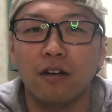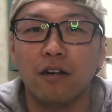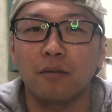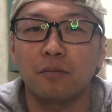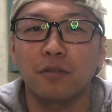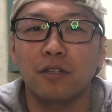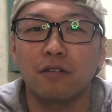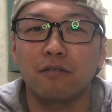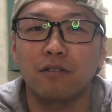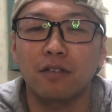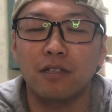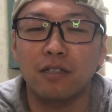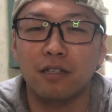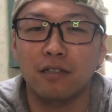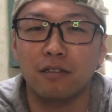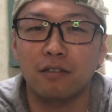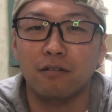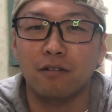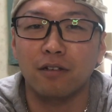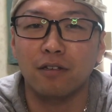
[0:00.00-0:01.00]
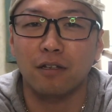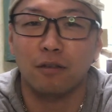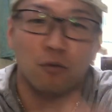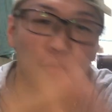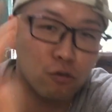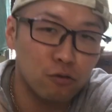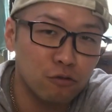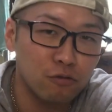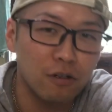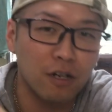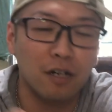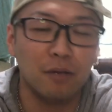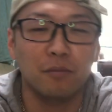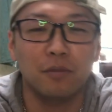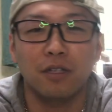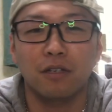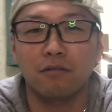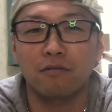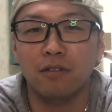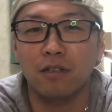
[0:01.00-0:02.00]
から見てくださってる方、頭頂から
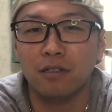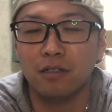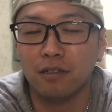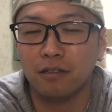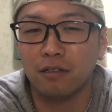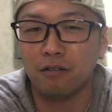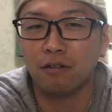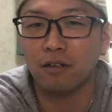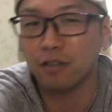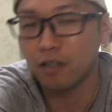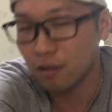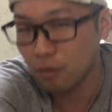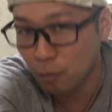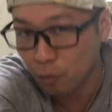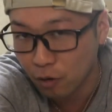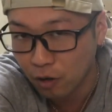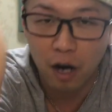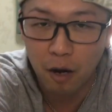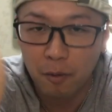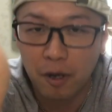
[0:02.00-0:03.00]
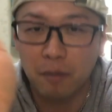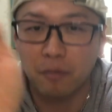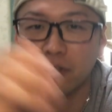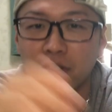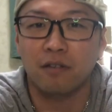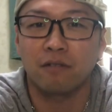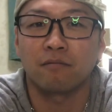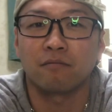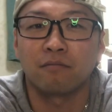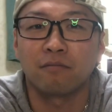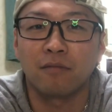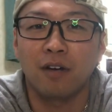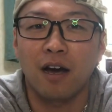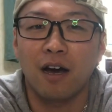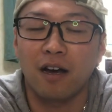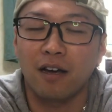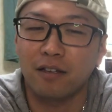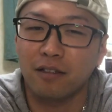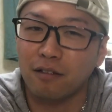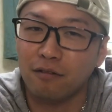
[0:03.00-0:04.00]
見てくださってる方でも構いません。
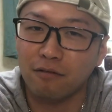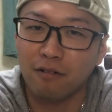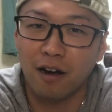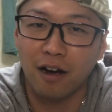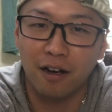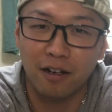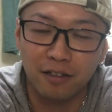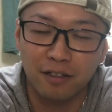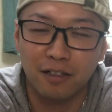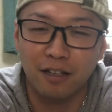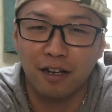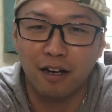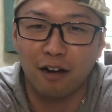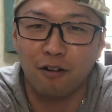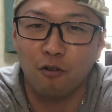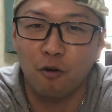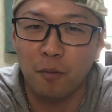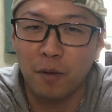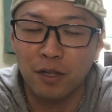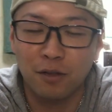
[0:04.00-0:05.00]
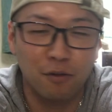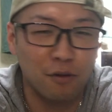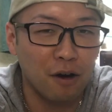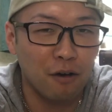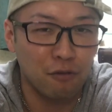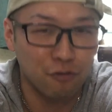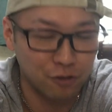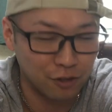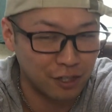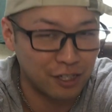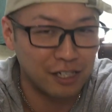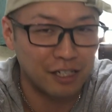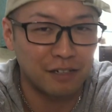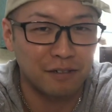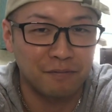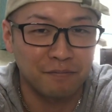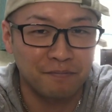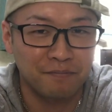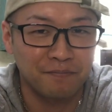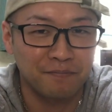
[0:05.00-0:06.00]
生えてるか生えてないかコメントが欲しい。
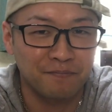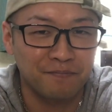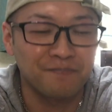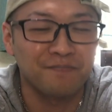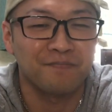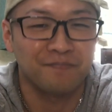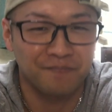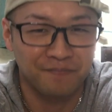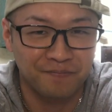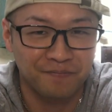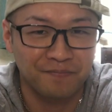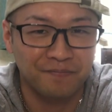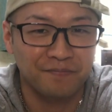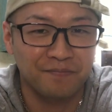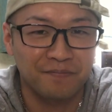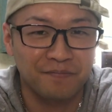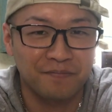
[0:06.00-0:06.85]
うん。